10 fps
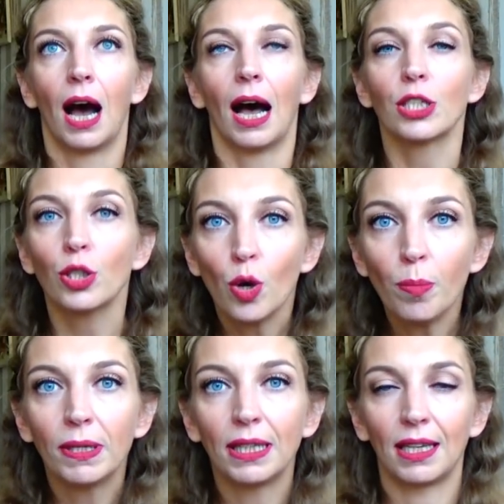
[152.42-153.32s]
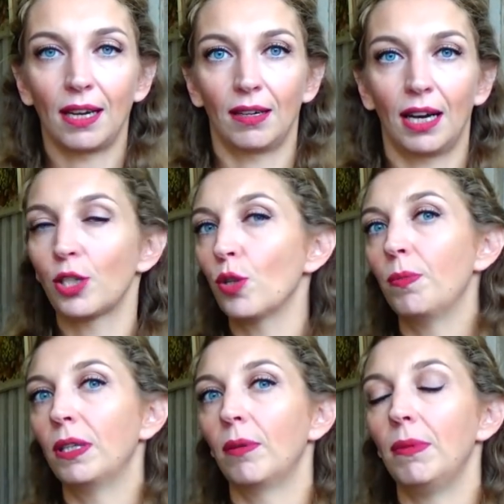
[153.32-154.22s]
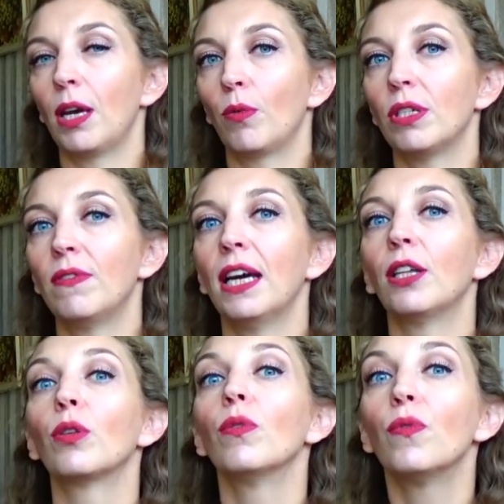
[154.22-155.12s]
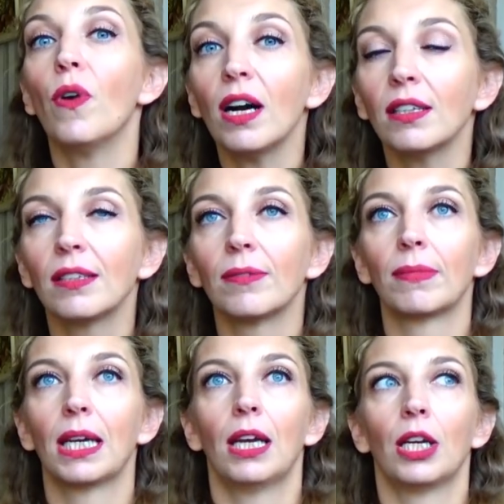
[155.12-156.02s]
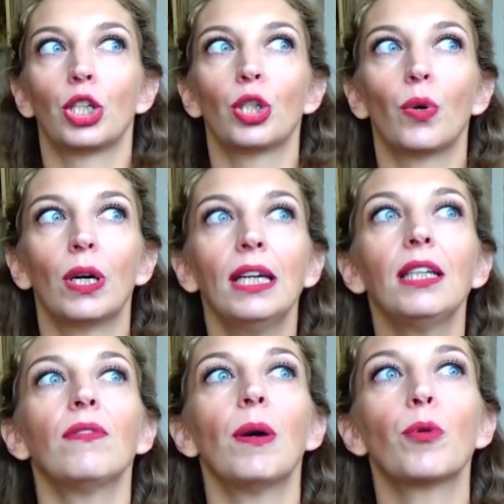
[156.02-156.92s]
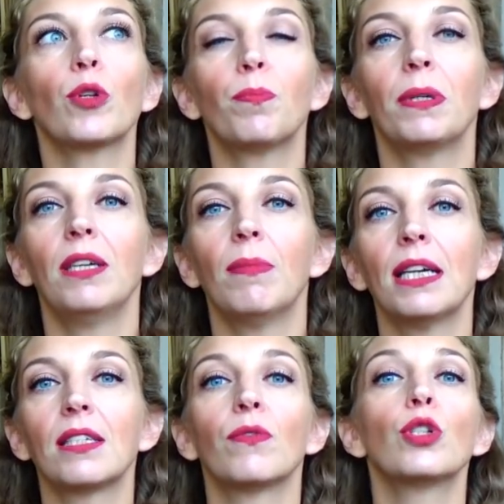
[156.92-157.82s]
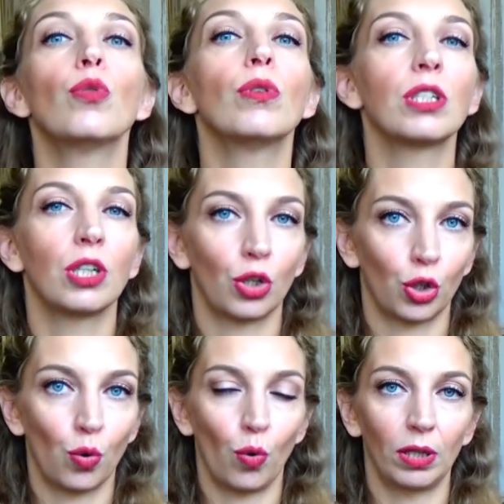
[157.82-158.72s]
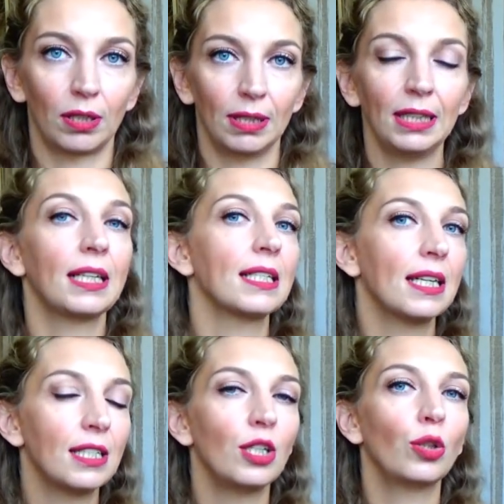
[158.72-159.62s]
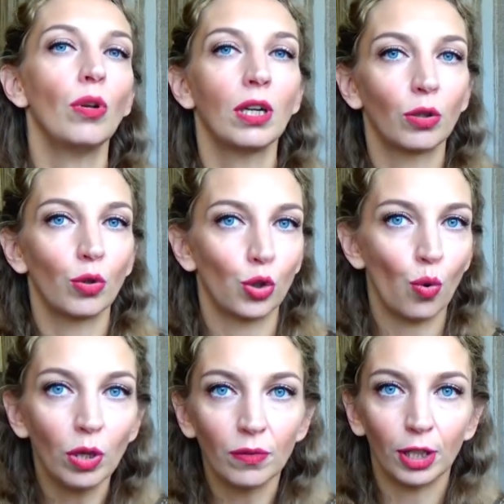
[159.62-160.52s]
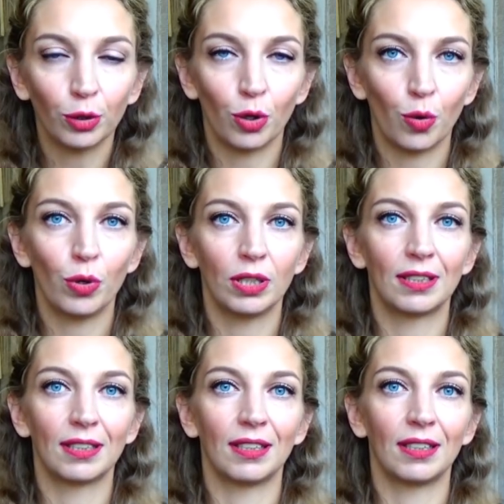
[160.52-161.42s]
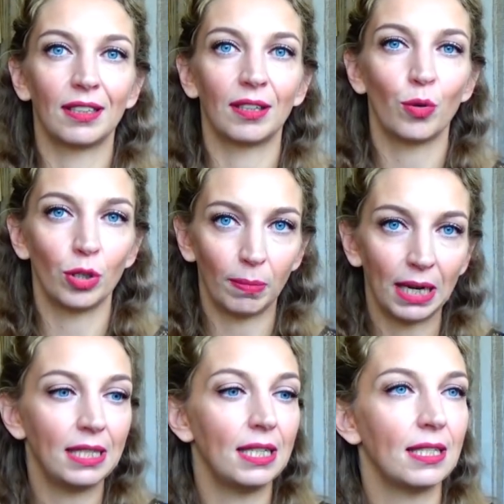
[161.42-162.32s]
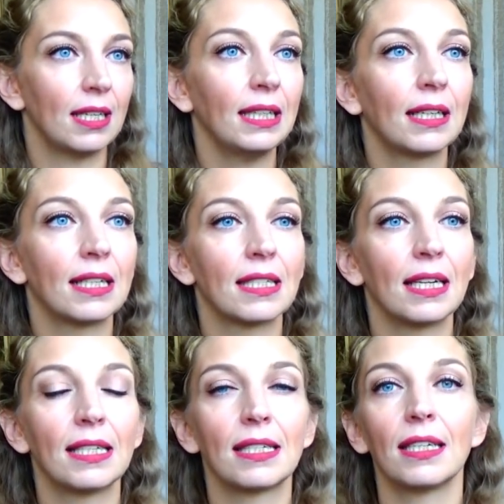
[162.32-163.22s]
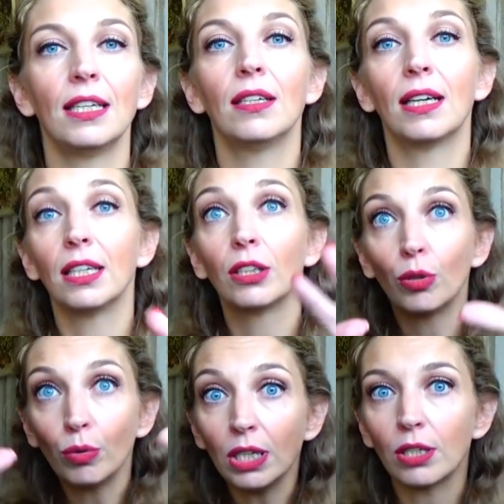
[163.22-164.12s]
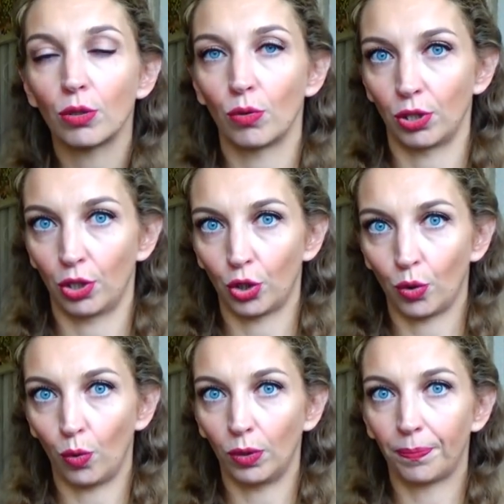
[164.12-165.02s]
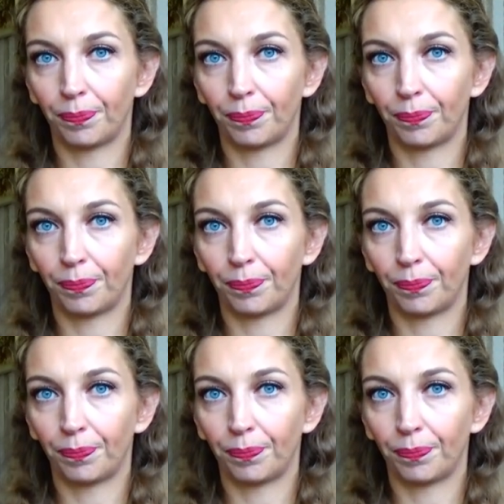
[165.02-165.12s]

Особенно, особенно меня удивляет тот факт, что этот вопрос поднимается в эстонских школах. Это касается не только той школы, в которой ходят, э, ходят мои дети, это касается и каких-то других эстонских школ.